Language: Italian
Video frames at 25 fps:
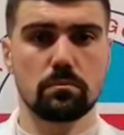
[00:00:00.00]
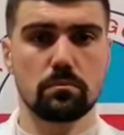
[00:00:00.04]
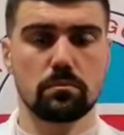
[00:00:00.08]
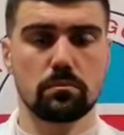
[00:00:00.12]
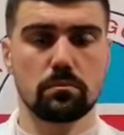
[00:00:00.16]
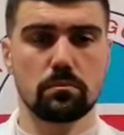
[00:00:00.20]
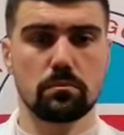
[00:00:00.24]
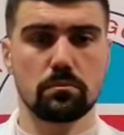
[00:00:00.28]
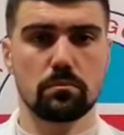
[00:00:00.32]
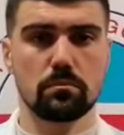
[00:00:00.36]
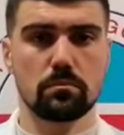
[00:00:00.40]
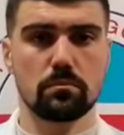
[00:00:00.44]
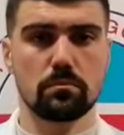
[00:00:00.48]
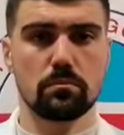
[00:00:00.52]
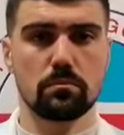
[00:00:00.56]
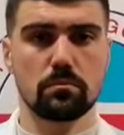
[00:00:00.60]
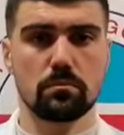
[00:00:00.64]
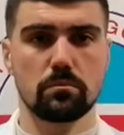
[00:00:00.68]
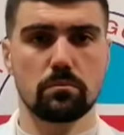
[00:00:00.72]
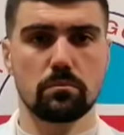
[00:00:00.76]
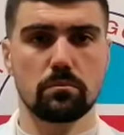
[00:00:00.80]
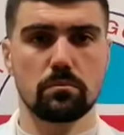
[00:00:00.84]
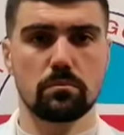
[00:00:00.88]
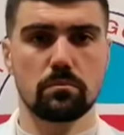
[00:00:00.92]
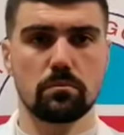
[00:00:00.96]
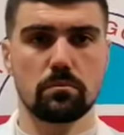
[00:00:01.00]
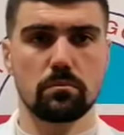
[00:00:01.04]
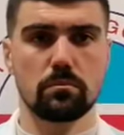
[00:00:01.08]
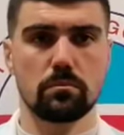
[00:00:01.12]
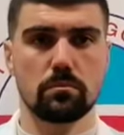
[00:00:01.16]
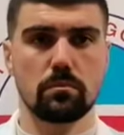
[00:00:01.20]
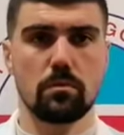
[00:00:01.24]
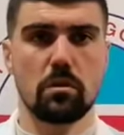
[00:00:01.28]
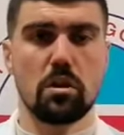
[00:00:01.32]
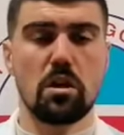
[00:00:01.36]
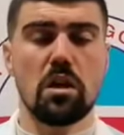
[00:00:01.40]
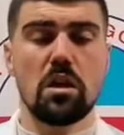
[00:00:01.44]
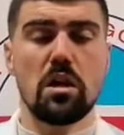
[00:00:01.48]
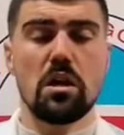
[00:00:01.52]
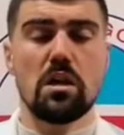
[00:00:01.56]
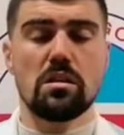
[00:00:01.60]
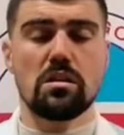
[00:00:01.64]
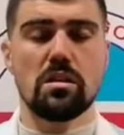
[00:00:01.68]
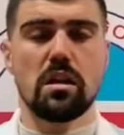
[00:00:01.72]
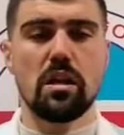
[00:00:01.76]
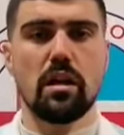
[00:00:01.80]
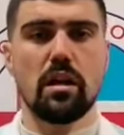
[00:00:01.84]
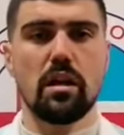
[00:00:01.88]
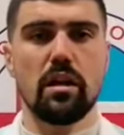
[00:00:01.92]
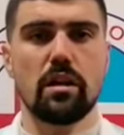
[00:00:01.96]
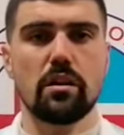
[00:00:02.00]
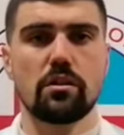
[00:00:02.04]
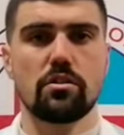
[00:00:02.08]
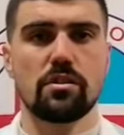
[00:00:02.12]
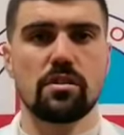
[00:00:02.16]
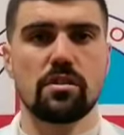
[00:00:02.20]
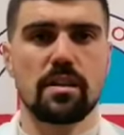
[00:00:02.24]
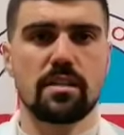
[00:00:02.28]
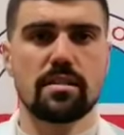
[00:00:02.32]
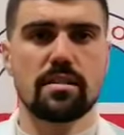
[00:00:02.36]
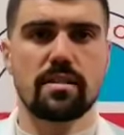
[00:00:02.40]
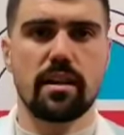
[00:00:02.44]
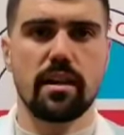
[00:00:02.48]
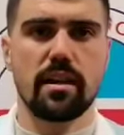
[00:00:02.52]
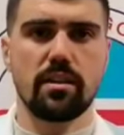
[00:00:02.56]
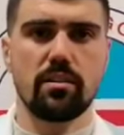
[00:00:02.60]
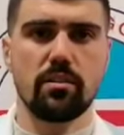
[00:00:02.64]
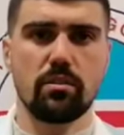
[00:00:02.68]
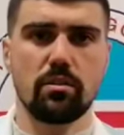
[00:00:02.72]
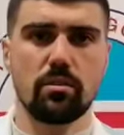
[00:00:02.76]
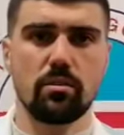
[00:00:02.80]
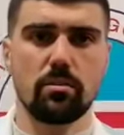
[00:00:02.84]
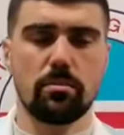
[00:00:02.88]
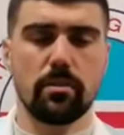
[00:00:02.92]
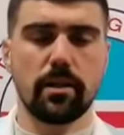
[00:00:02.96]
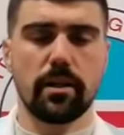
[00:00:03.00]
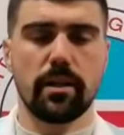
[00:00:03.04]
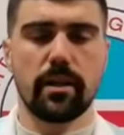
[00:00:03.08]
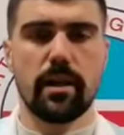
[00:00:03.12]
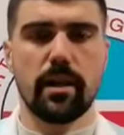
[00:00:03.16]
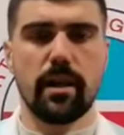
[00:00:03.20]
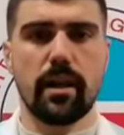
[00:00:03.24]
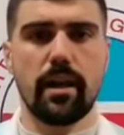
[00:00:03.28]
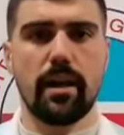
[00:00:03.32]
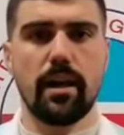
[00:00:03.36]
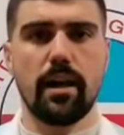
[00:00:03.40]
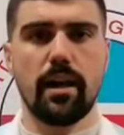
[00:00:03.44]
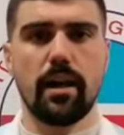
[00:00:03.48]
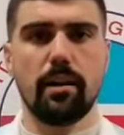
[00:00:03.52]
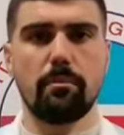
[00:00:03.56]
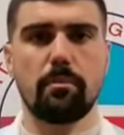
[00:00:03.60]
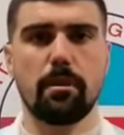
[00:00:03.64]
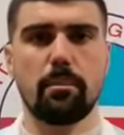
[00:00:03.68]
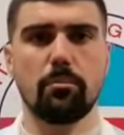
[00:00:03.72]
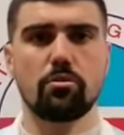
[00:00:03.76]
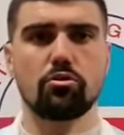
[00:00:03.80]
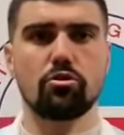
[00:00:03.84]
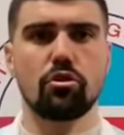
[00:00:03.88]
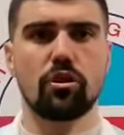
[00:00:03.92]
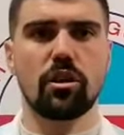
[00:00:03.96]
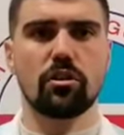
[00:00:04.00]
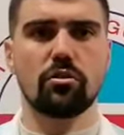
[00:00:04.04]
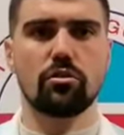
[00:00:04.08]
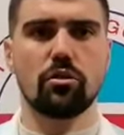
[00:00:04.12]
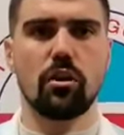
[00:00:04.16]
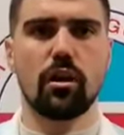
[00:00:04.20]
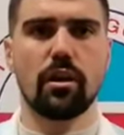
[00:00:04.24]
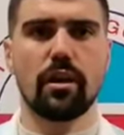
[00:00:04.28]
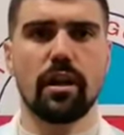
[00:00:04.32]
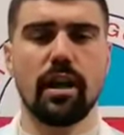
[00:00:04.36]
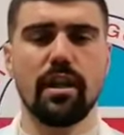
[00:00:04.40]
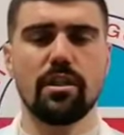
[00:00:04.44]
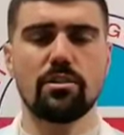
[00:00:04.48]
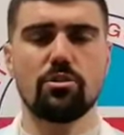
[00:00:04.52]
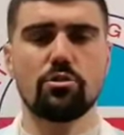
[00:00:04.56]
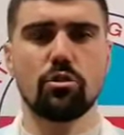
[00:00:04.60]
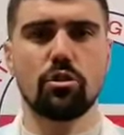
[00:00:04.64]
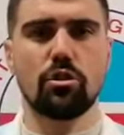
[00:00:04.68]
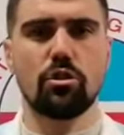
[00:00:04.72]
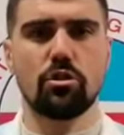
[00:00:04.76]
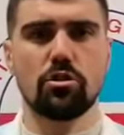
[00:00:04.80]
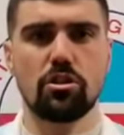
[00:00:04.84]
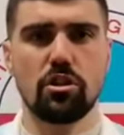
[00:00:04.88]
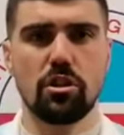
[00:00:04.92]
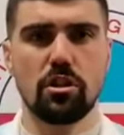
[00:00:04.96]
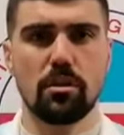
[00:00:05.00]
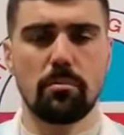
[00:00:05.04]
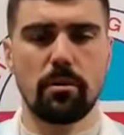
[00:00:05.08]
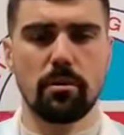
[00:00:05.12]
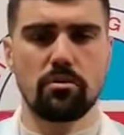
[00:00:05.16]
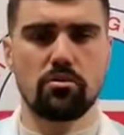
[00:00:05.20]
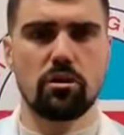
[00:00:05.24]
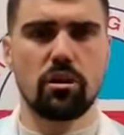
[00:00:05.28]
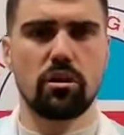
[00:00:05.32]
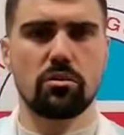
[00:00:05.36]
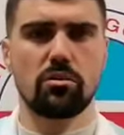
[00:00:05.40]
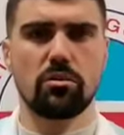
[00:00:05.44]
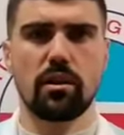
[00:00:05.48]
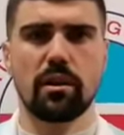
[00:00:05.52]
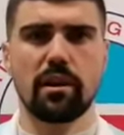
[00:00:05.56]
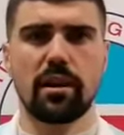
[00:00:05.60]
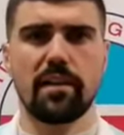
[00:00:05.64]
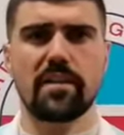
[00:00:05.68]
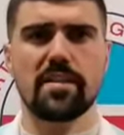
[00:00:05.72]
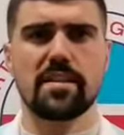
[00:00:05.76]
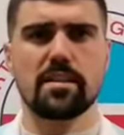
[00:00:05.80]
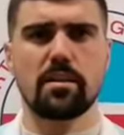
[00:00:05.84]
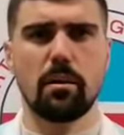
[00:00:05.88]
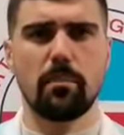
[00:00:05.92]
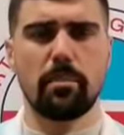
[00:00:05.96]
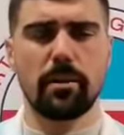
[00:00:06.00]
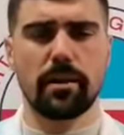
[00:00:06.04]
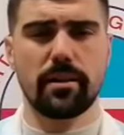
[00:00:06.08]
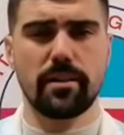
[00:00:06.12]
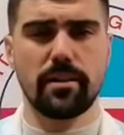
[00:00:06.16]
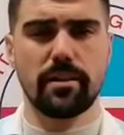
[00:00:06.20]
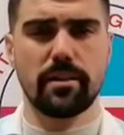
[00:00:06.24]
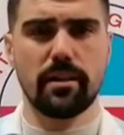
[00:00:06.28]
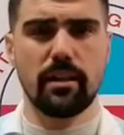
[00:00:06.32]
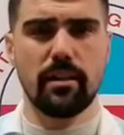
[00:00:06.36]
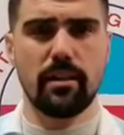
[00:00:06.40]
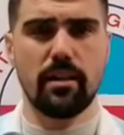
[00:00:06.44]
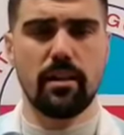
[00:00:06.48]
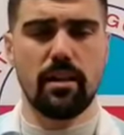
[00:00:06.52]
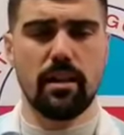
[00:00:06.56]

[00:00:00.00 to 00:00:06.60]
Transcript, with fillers: diciamo, dell'autogol. Sì, eh, ci sta stretto perché abbiamo giocato a calcio oggi, abbiamo giocato una grandissima partita,